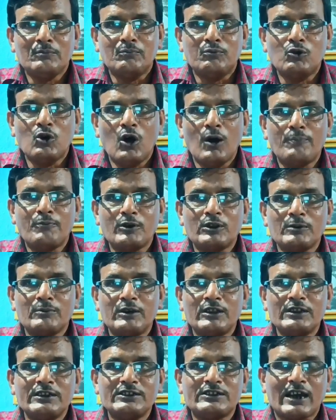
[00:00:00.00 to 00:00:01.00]
ভুয়ো
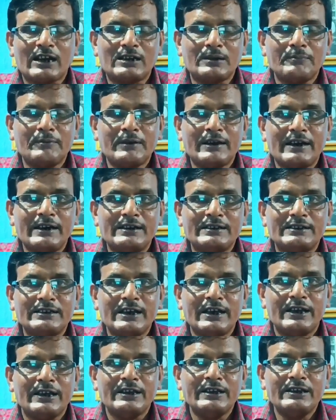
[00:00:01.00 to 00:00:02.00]
প্রতিবন্ধী সার্টিফিকেট
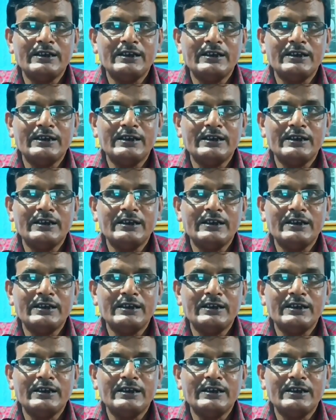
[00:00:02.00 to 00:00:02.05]
দিয়ে